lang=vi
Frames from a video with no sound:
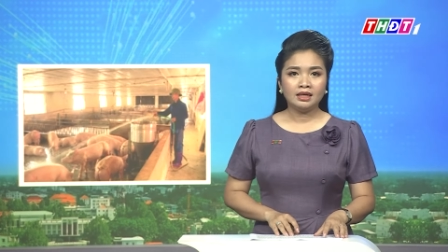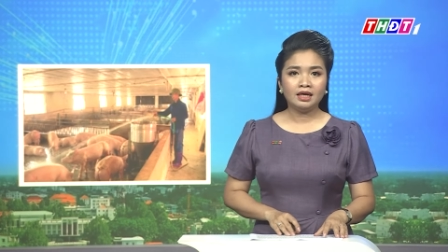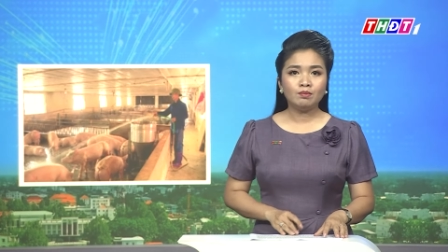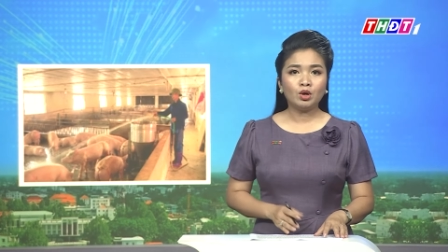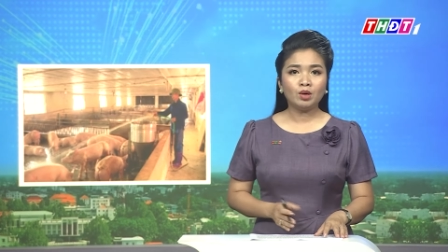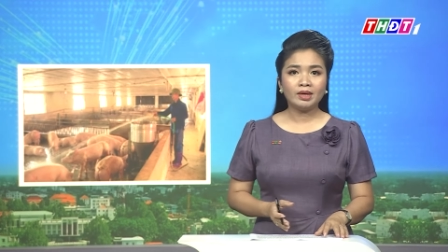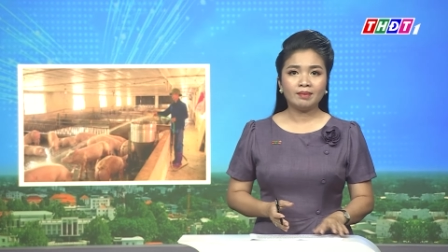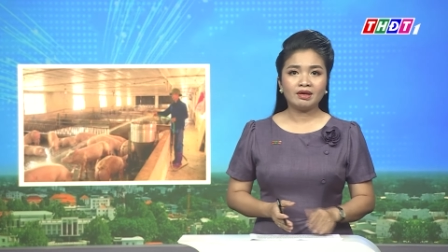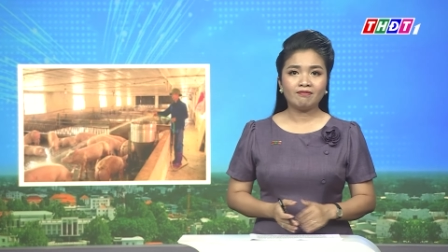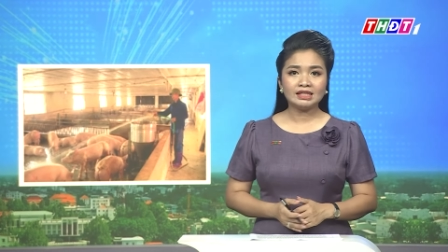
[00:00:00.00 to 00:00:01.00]
Hiện Bộ Nông
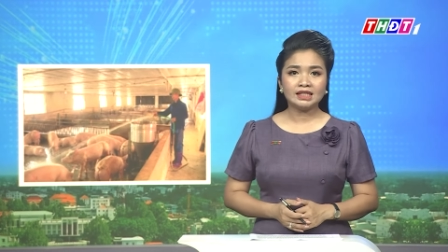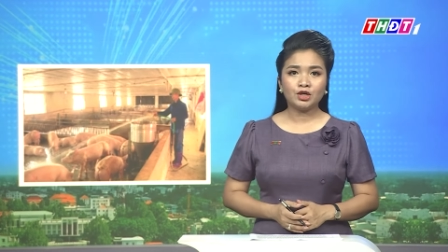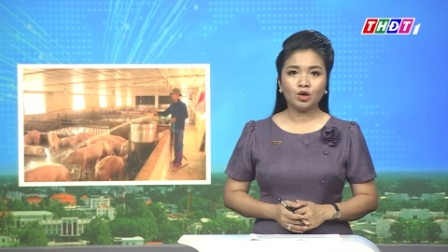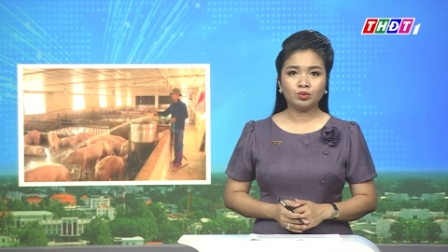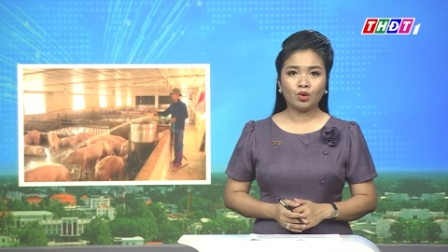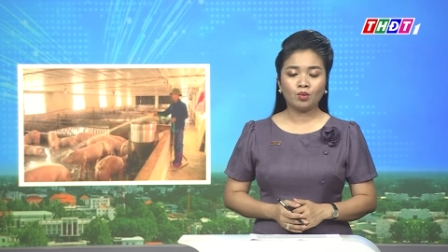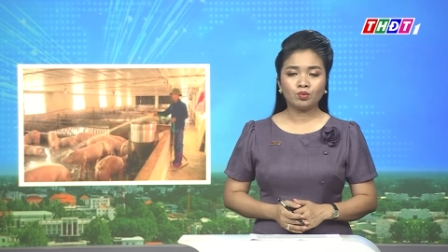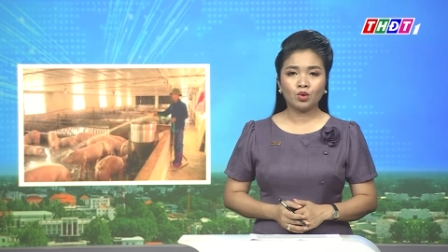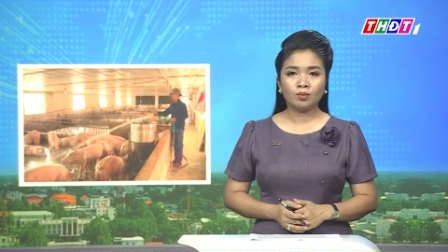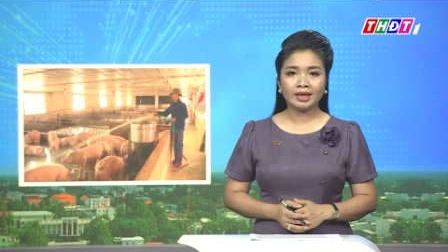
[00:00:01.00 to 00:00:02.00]
nghiệp và Phát triển Nông
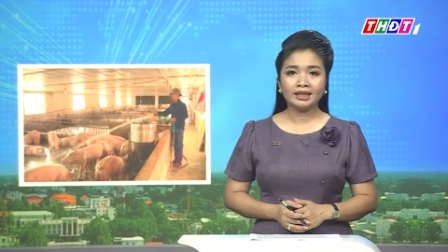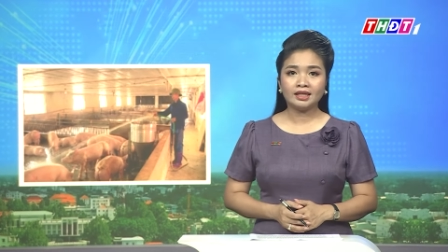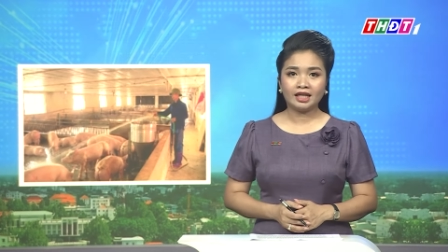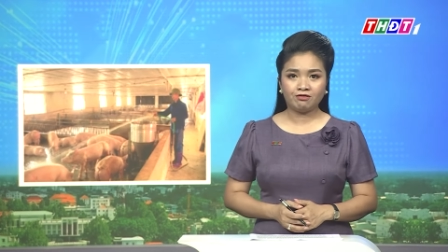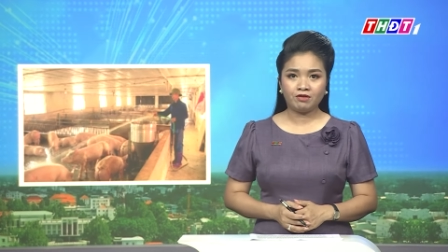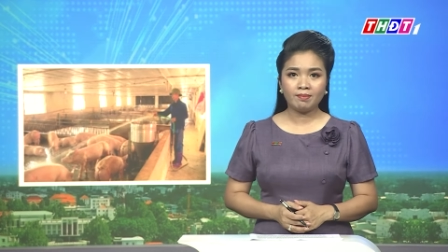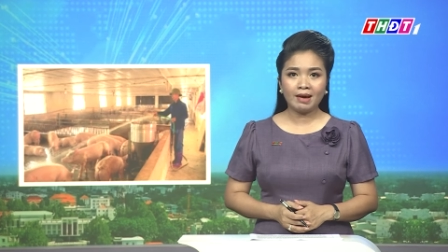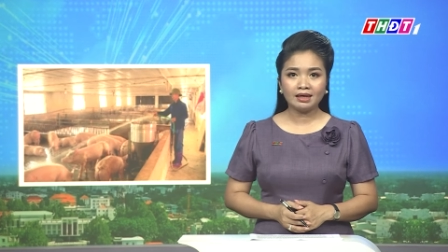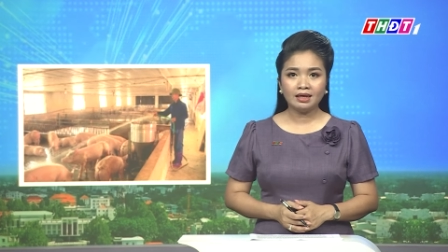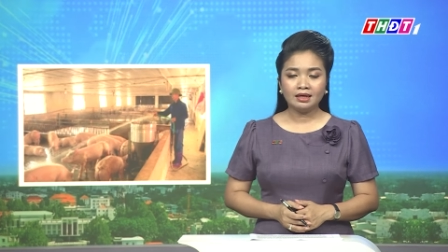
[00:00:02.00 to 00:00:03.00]
thôn cùng các tỉnh thành phía
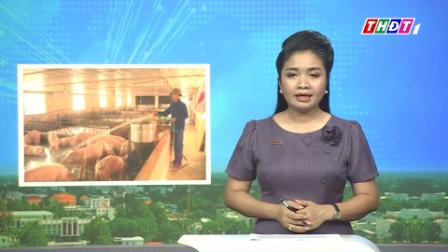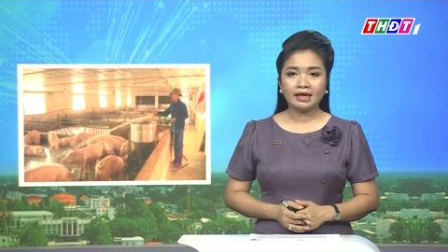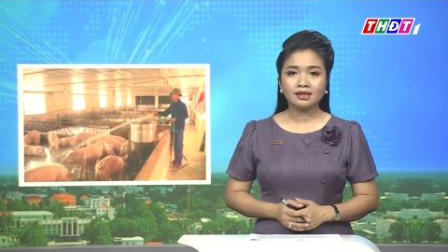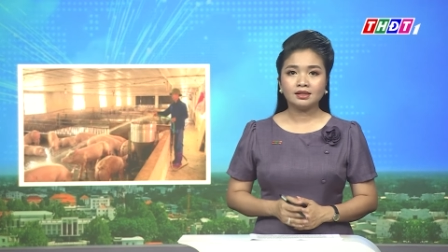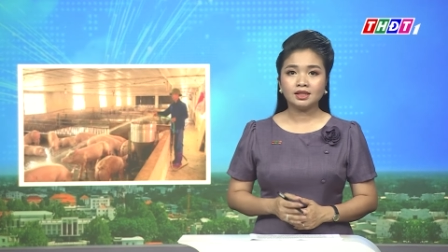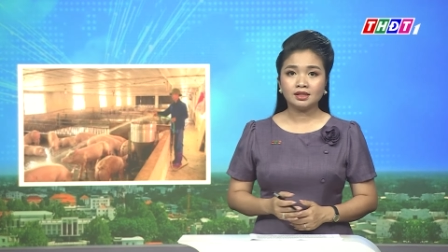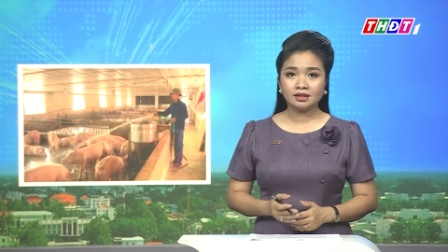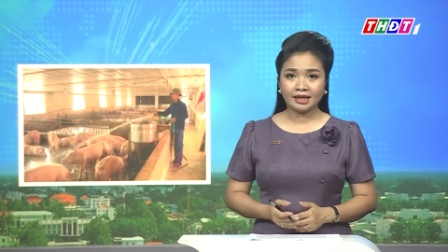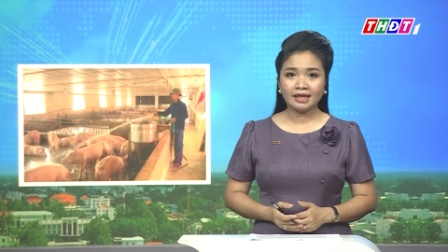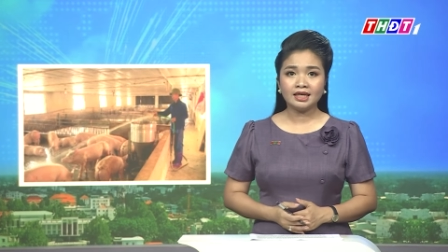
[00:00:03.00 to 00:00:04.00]
Bắc đang khẩn
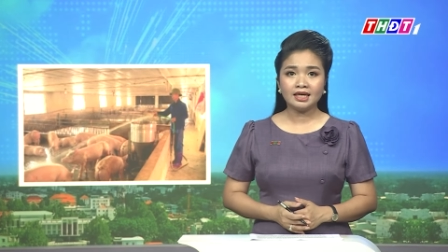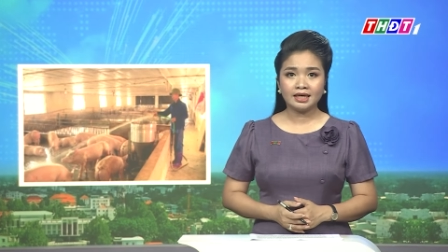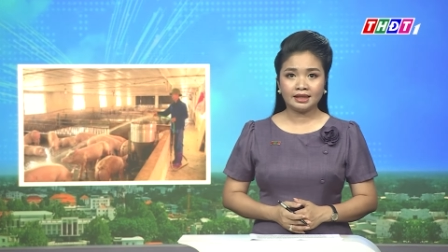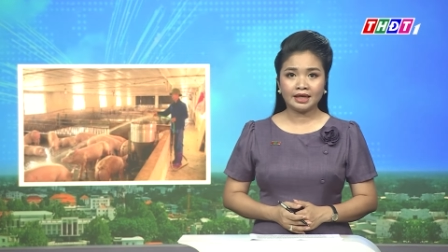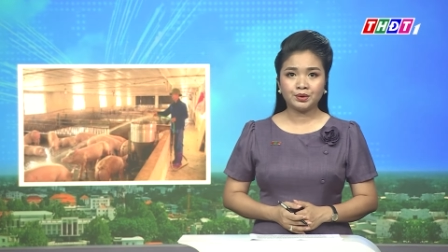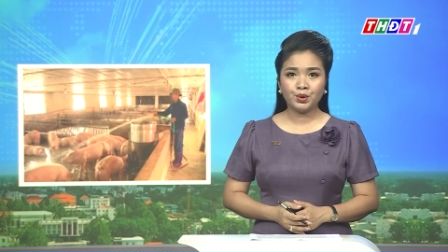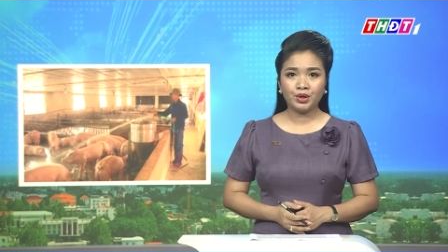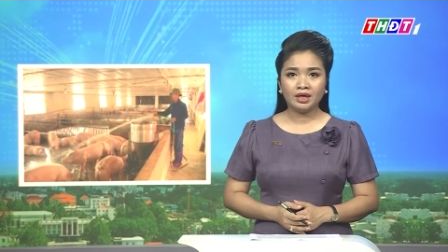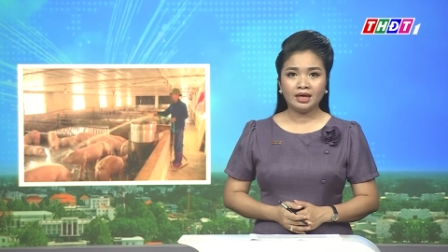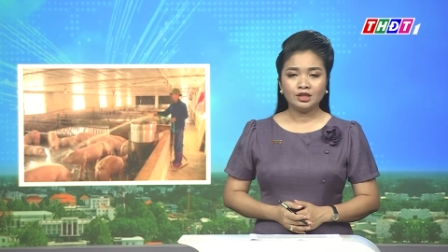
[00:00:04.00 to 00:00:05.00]
trương tái thiết ngành chăn nuôi,